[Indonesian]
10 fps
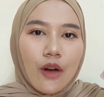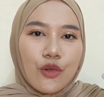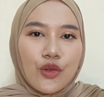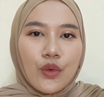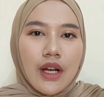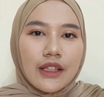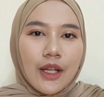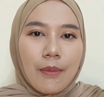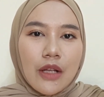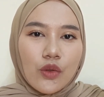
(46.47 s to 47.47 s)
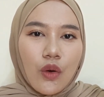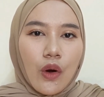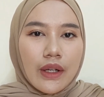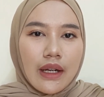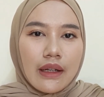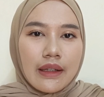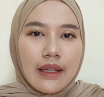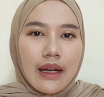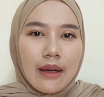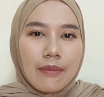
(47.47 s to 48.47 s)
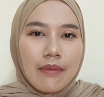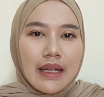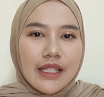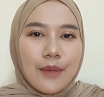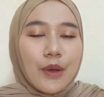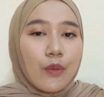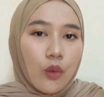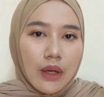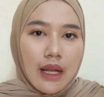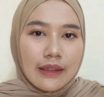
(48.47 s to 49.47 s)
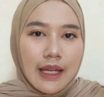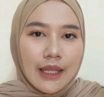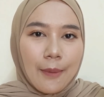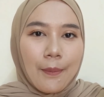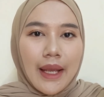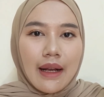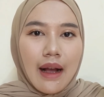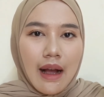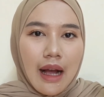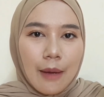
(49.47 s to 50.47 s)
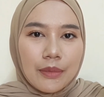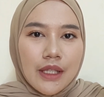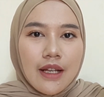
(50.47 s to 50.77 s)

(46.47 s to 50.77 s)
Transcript: aku juga termasuk orang yang masih pemula dalam make up.